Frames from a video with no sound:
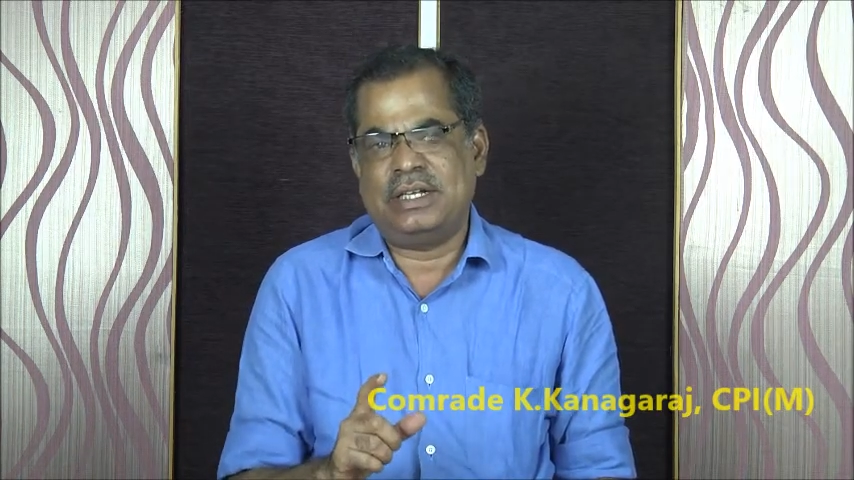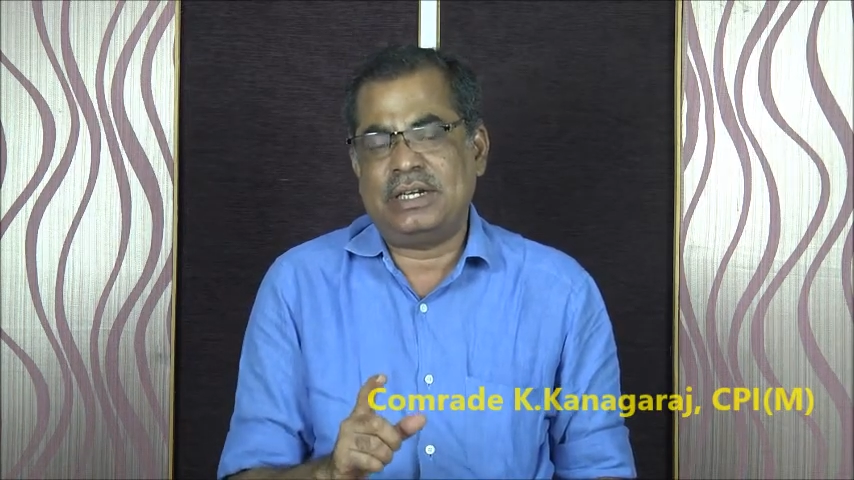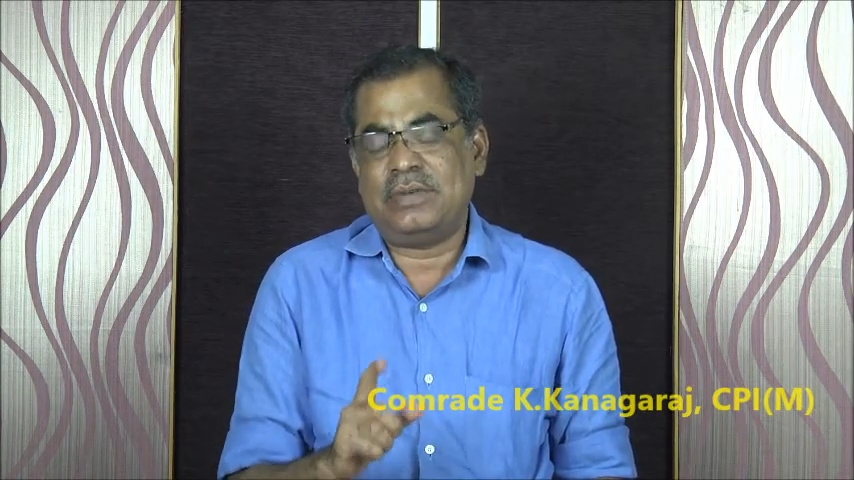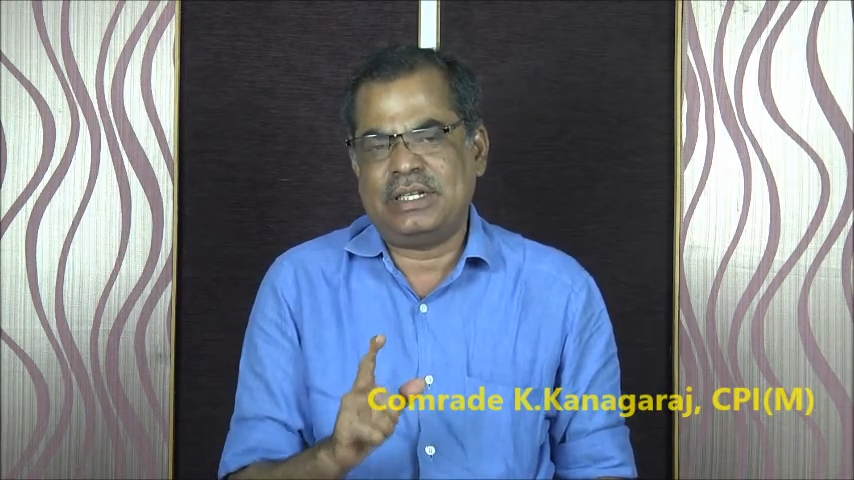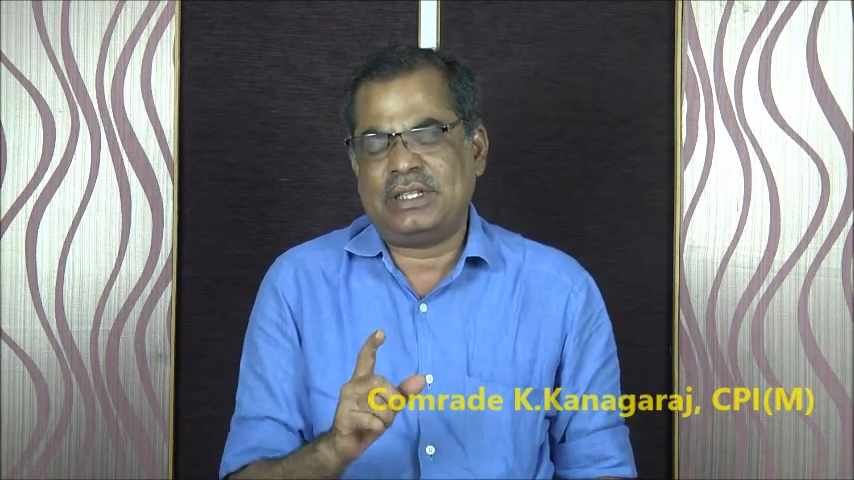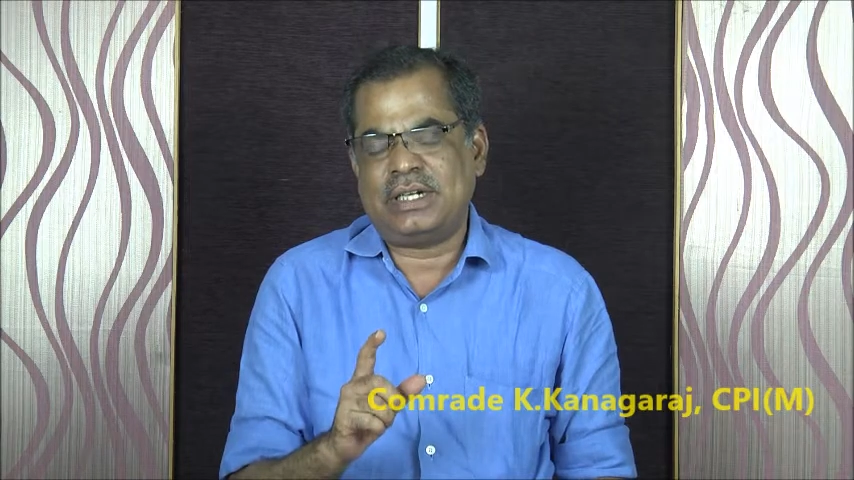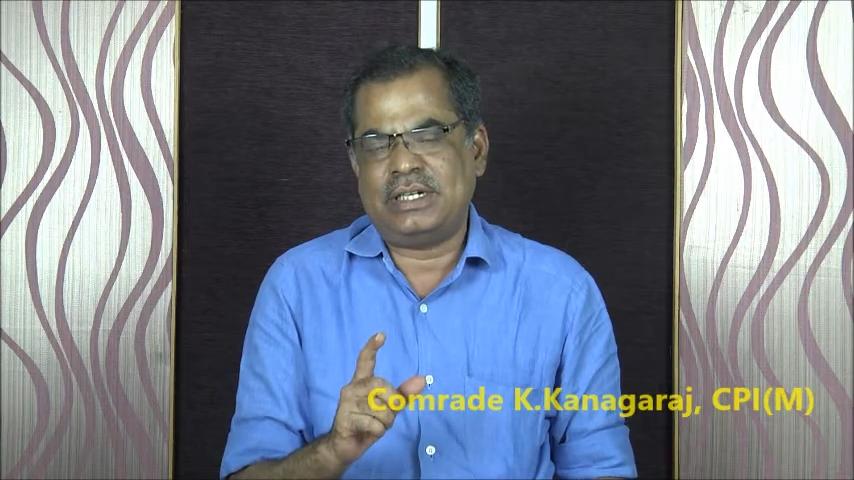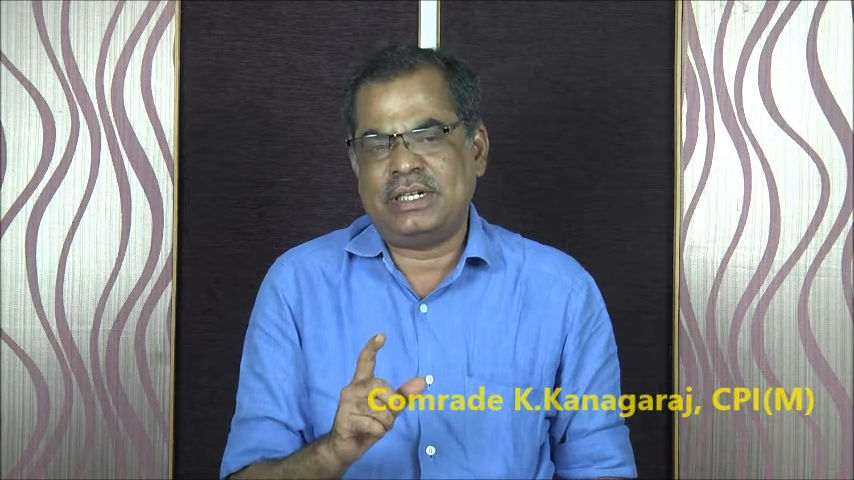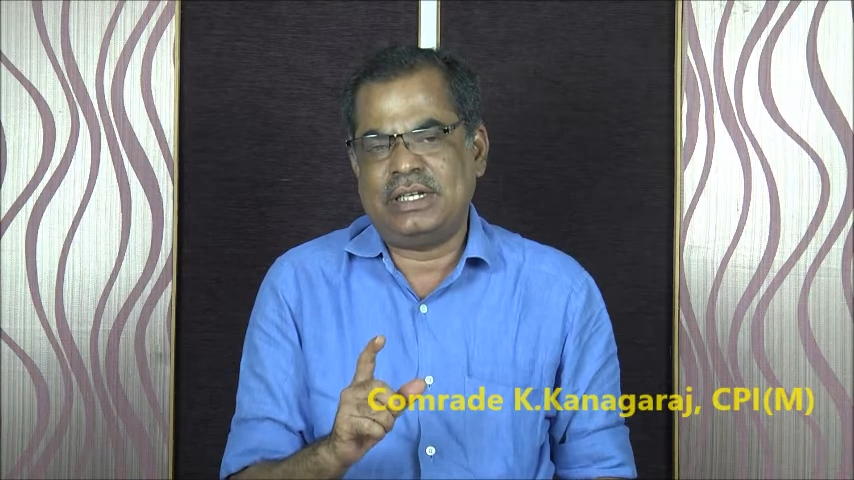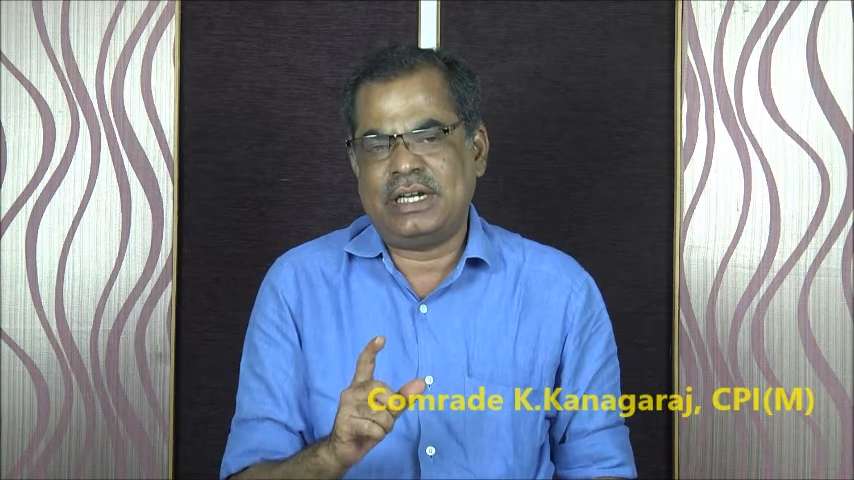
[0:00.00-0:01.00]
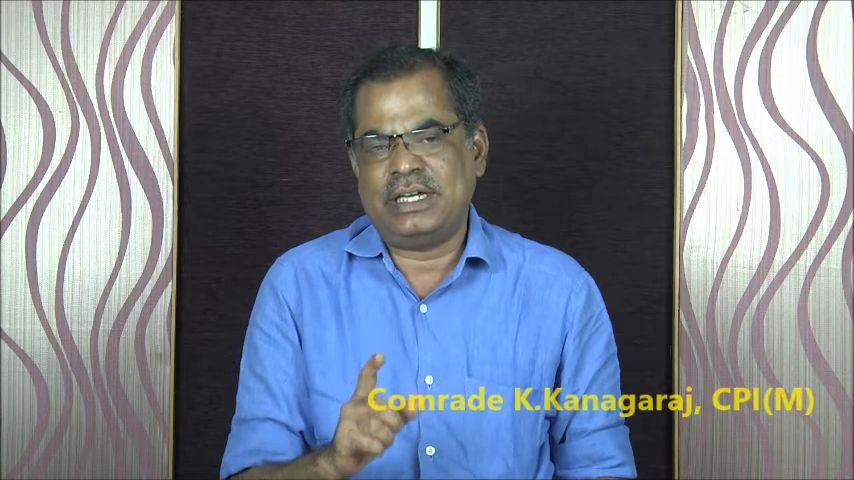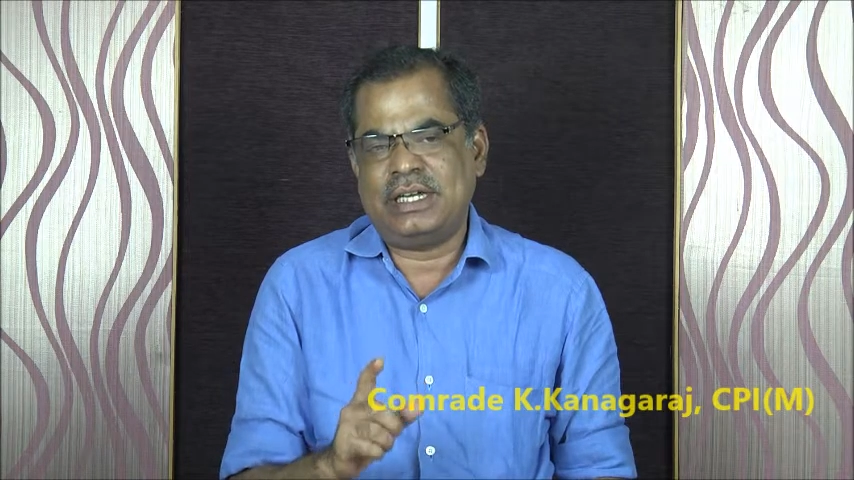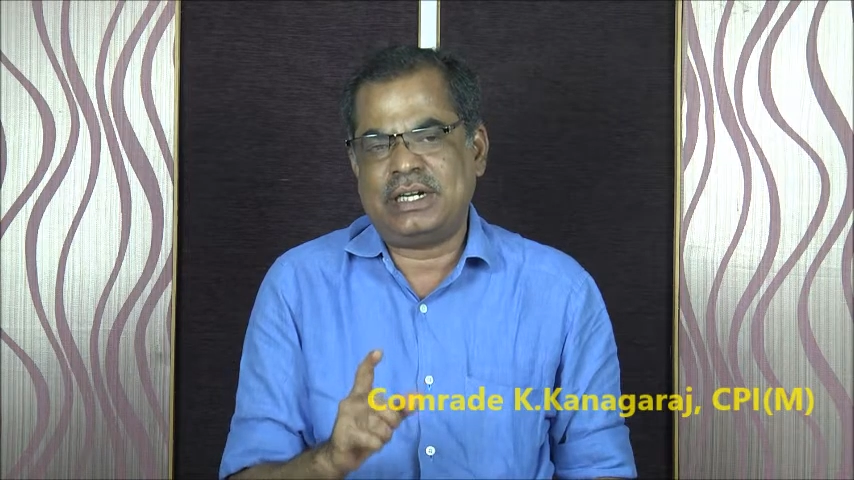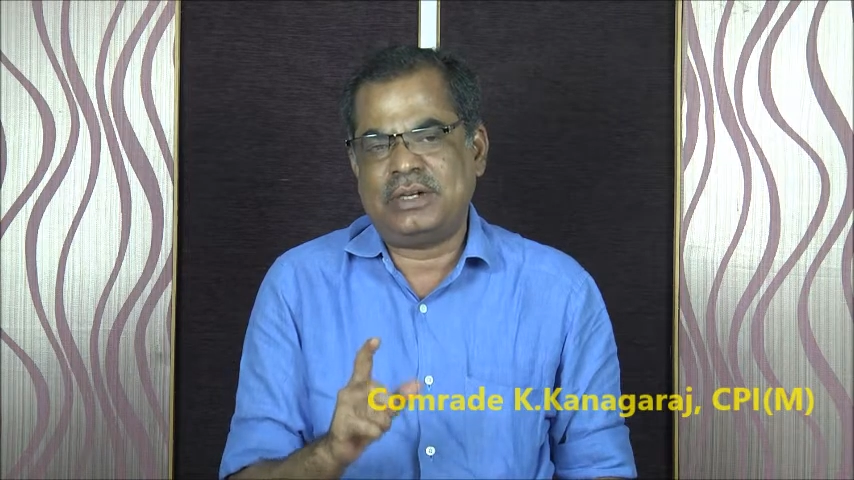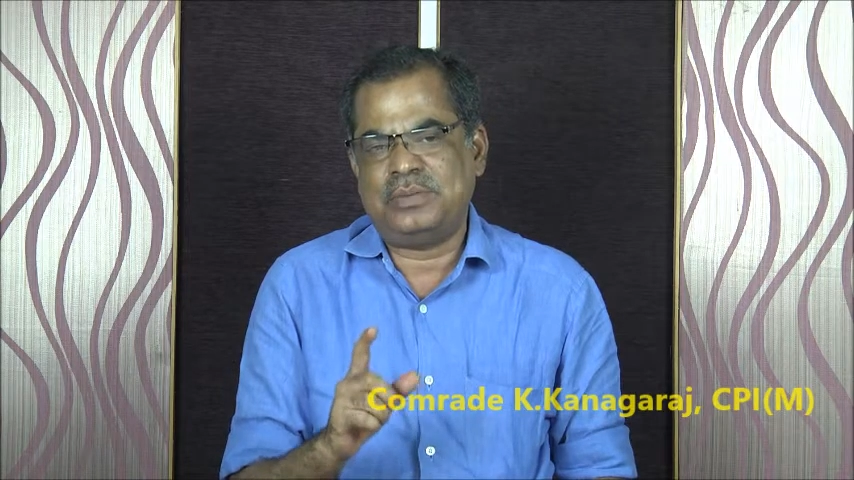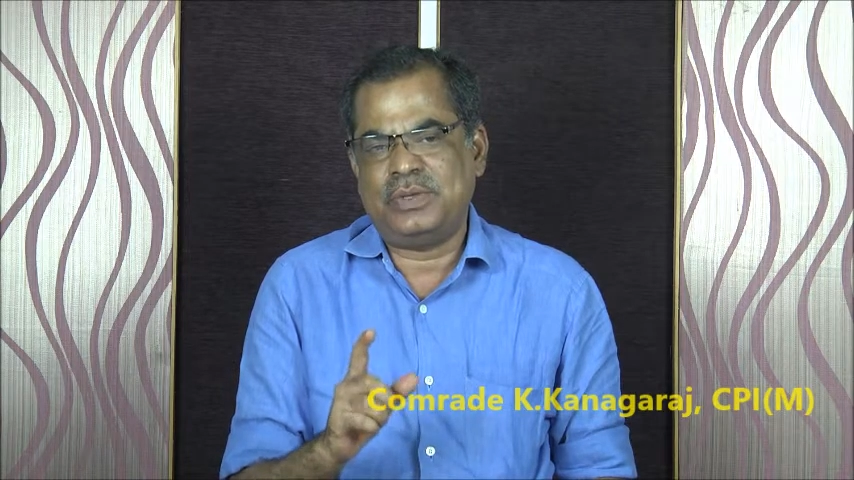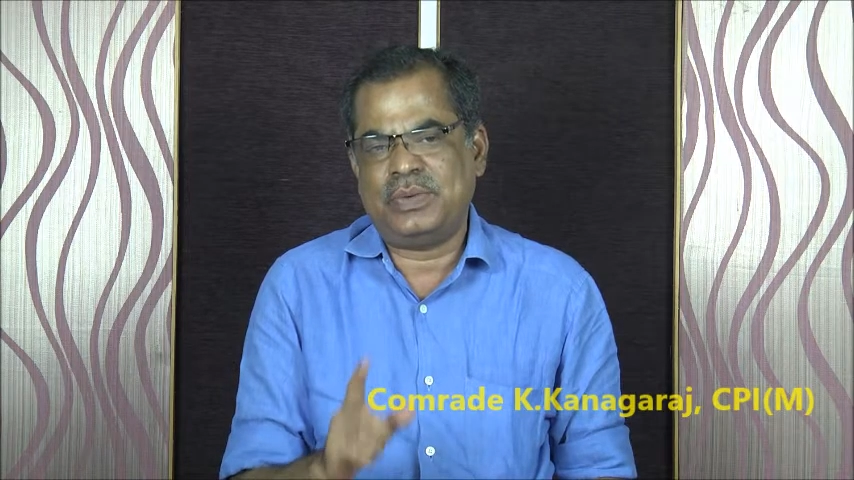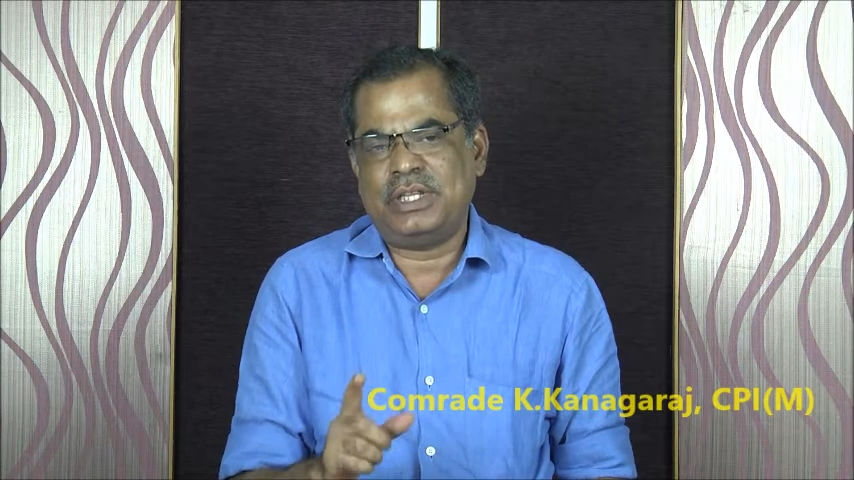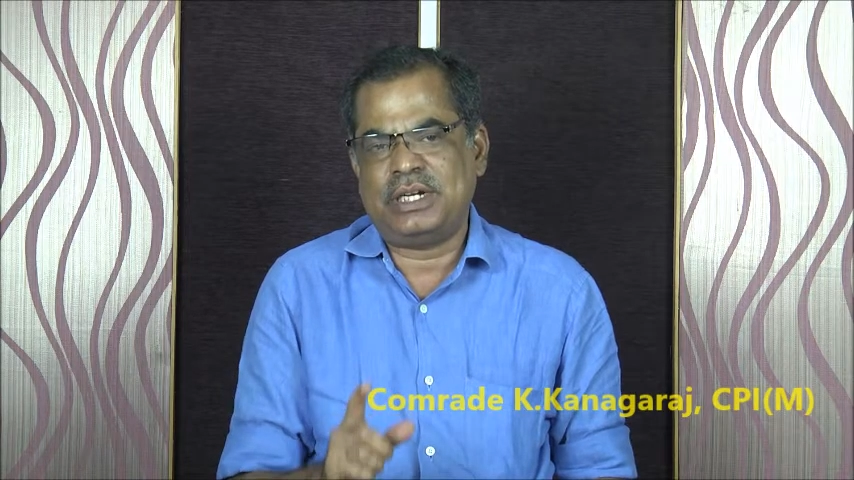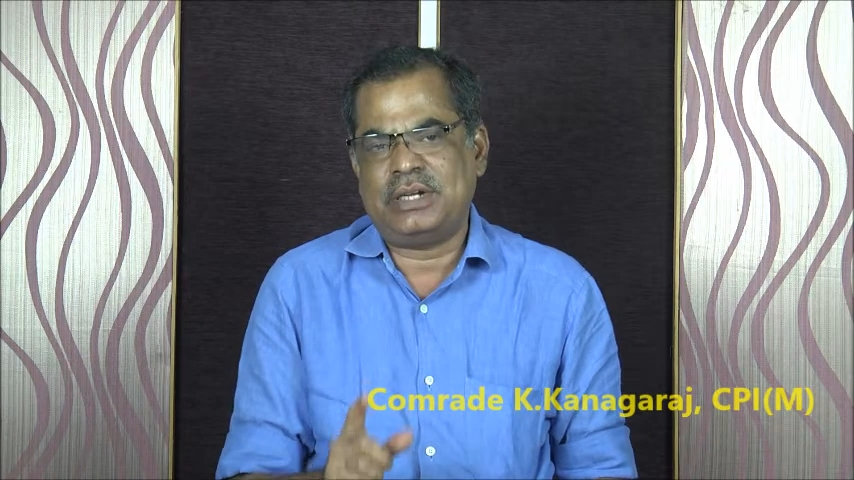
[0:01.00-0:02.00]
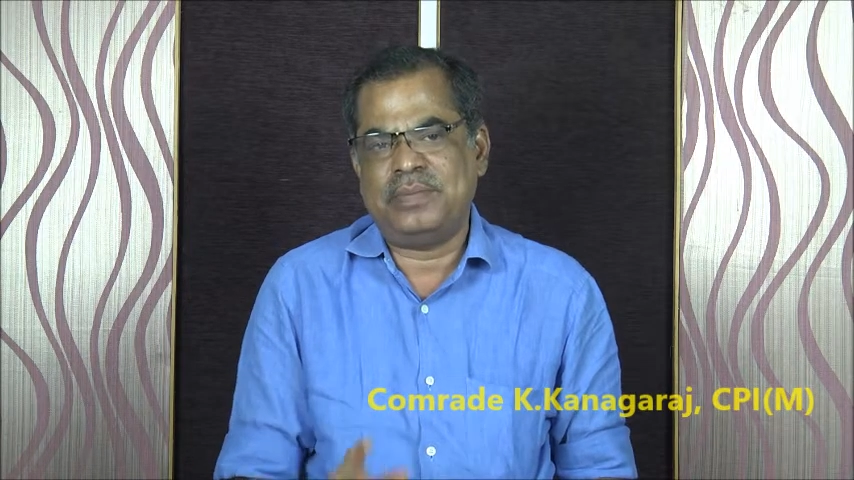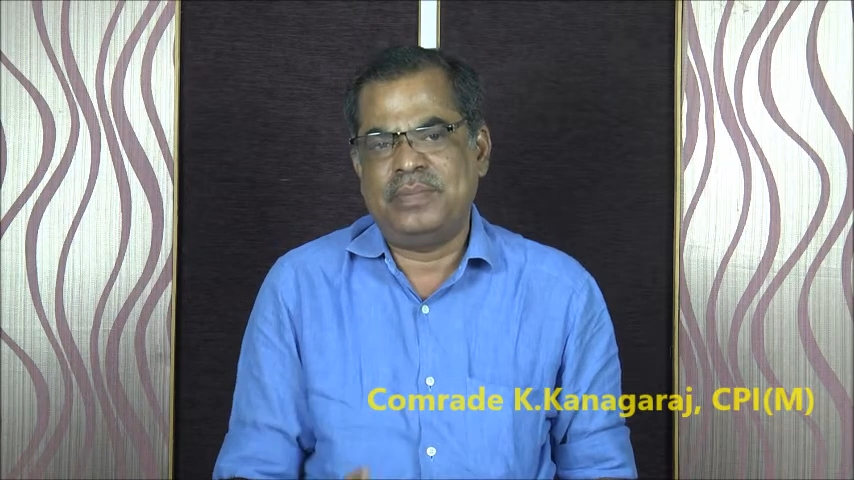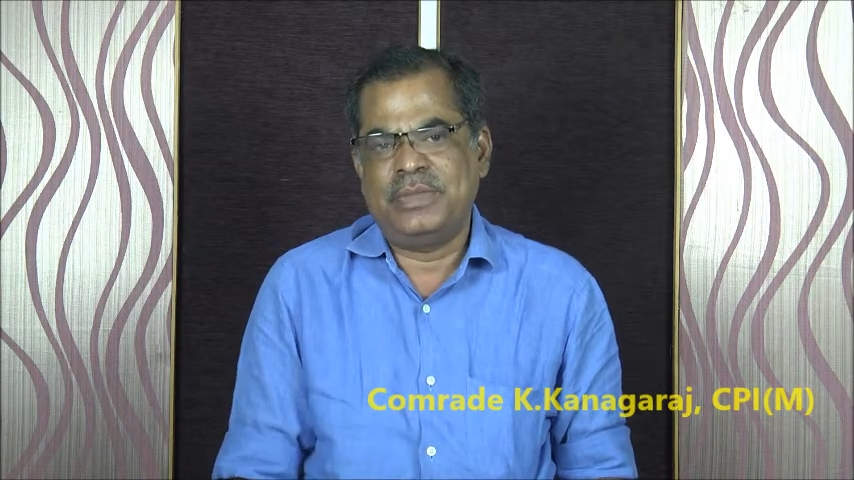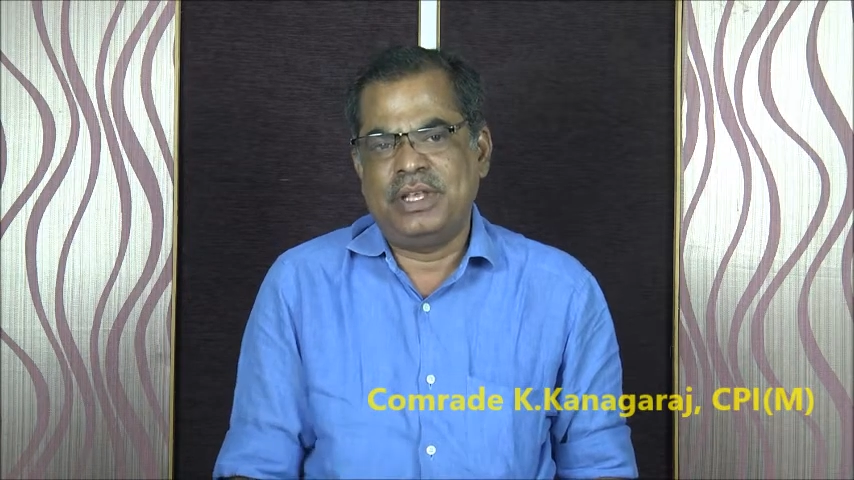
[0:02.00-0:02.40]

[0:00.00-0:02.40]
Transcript: இருபத்தி ரெண்டு இளைஞர்களும் யுவதிகளும்